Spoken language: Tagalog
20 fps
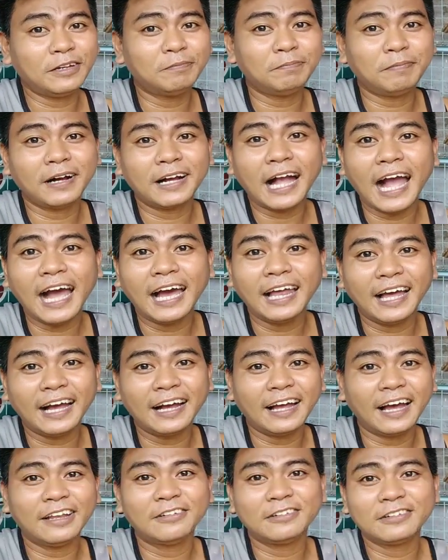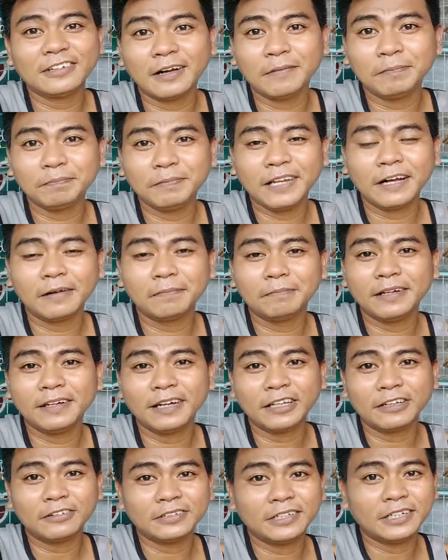yung pag-aalaga nung
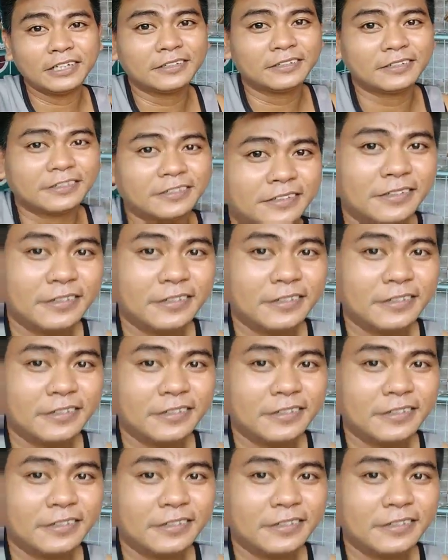pinagbigyan ko dito.